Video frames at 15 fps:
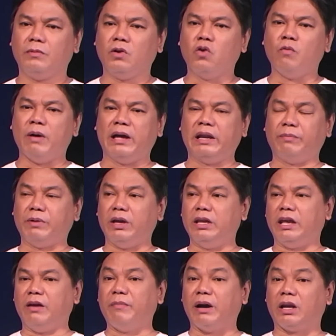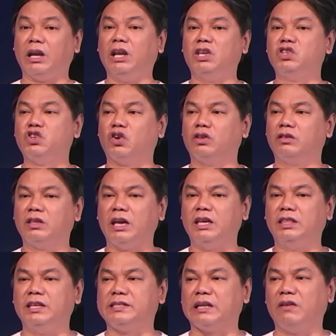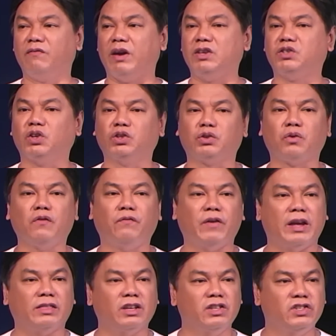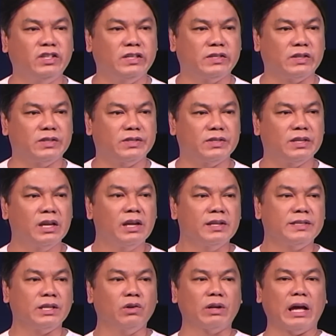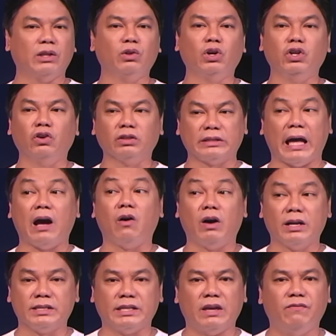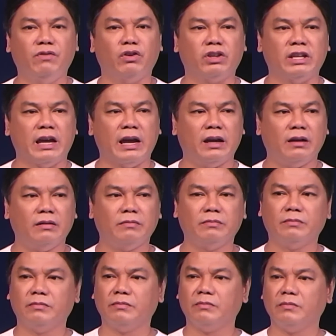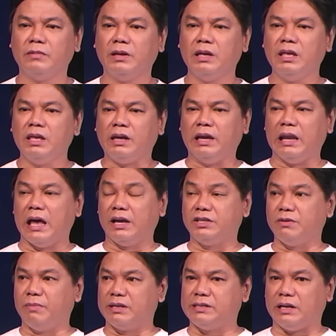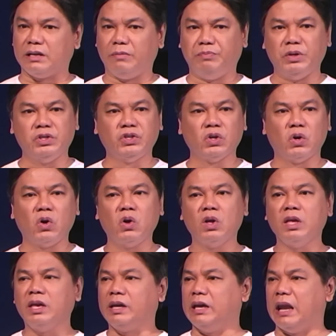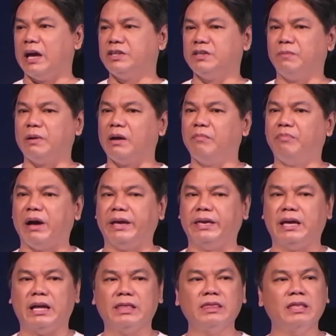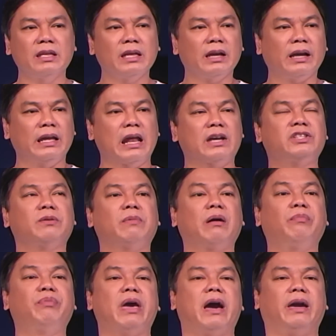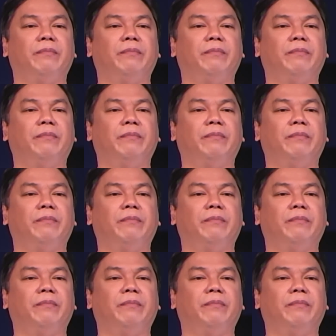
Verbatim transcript: Humanap kayo ng ibang religion na hindi salvation through faith in Jesus. Siguradong yung tao ang savior niya. Kailangan siya magsakripisyo, kailangan siya magbayad, kailangan siya magbiyahe